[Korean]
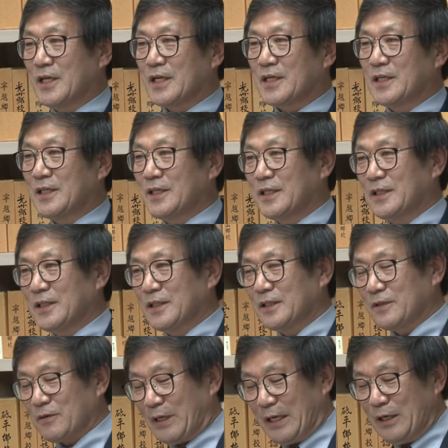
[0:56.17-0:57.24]
그
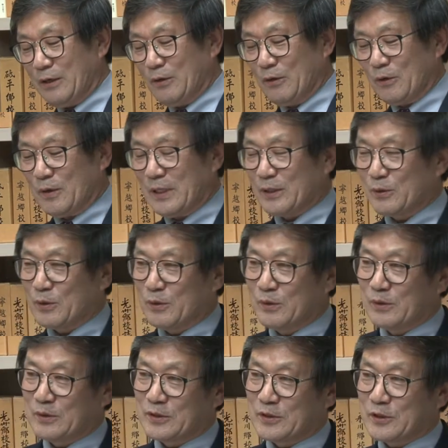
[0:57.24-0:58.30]
관로
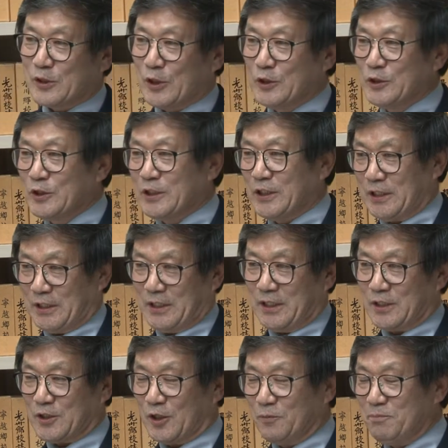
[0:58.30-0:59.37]
활동 전기
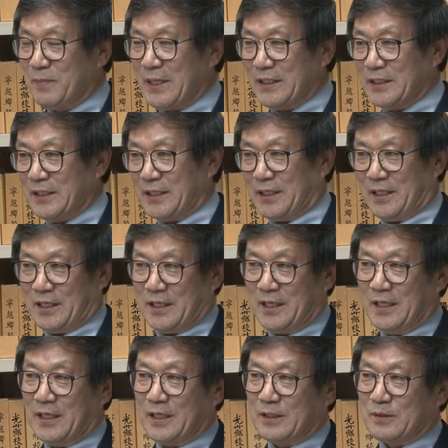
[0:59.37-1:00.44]
전반기
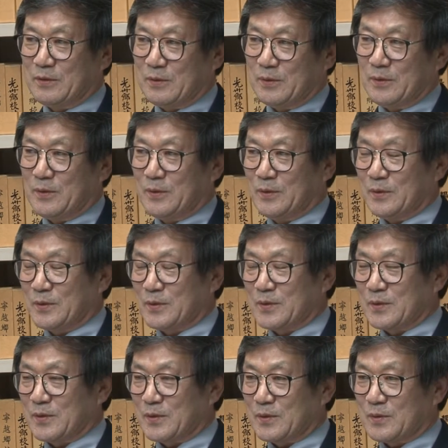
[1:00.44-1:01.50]
또
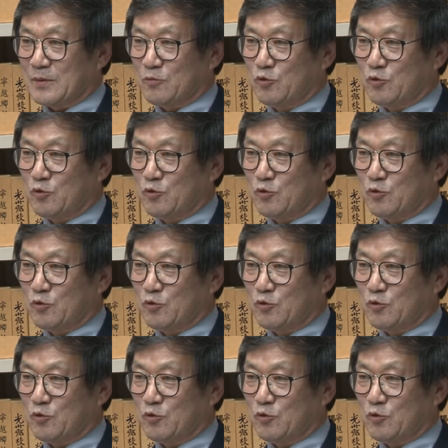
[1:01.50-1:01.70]
후반기.